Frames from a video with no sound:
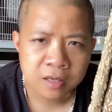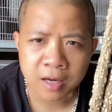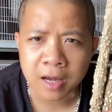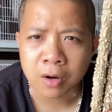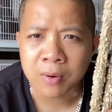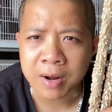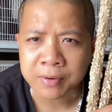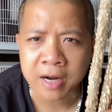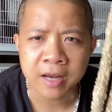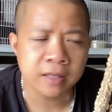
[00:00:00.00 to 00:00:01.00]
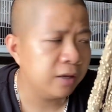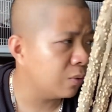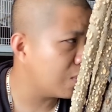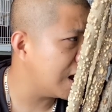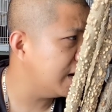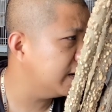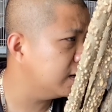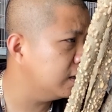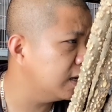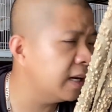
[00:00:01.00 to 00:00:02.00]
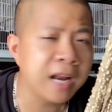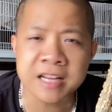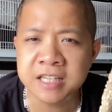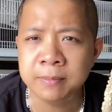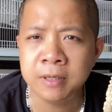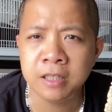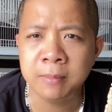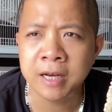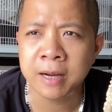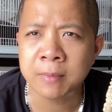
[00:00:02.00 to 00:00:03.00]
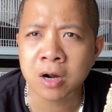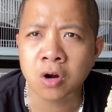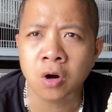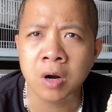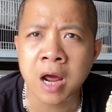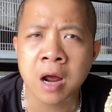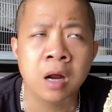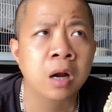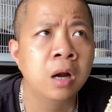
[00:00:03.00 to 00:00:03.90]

Những cây cầu gạo như này ấy, thì hôm qua lên đơn lên live stream thì bên em đang có là